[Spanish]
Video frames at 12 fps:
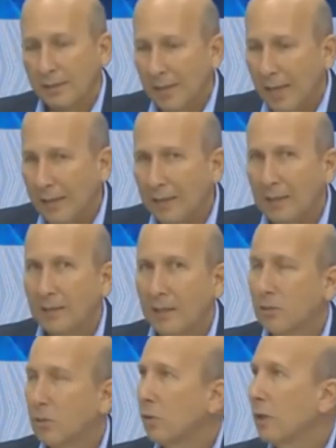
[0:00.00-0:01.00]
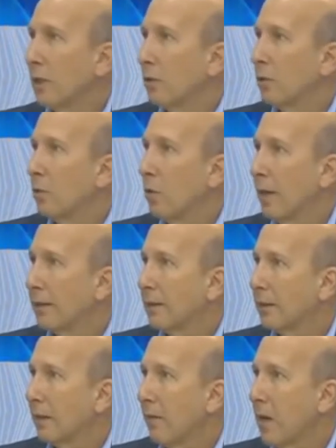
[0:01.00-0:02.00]
la sanitización de los
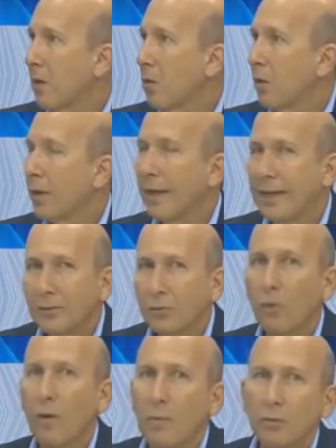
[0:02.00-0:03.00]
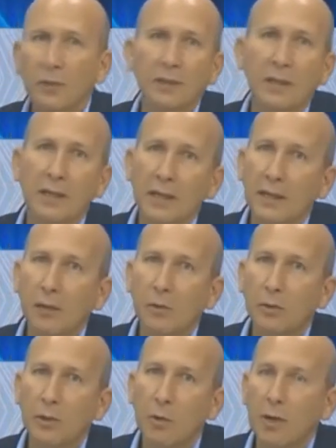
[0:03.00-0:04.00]
lugares de trabajo, eso vamos a
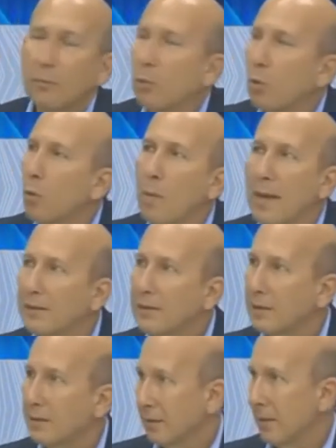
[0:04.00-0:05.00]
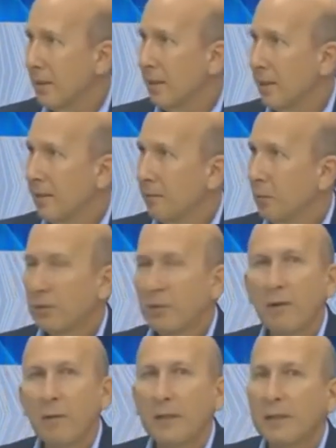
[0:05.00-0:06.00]
tener que continuar por meses,
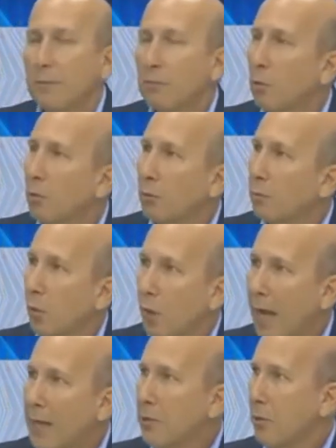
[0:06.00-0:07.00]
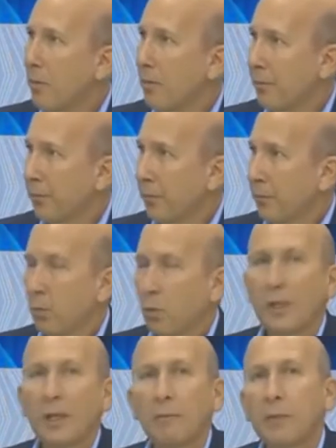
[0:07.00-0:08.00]
posiblemente por, por año,
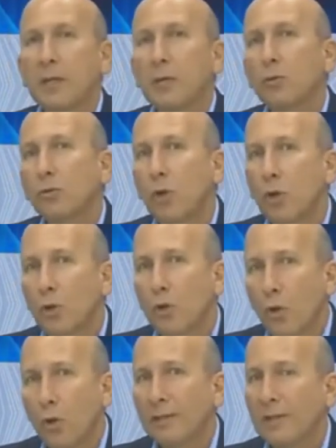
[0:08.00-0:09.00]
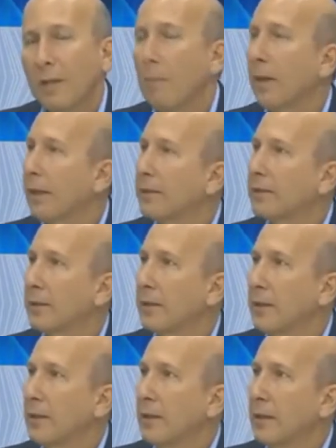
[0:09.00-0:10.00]
porque el virus no
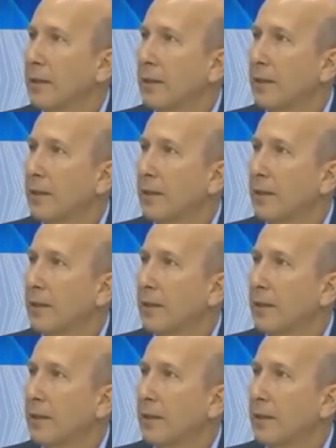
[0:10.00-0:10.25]
desaparece.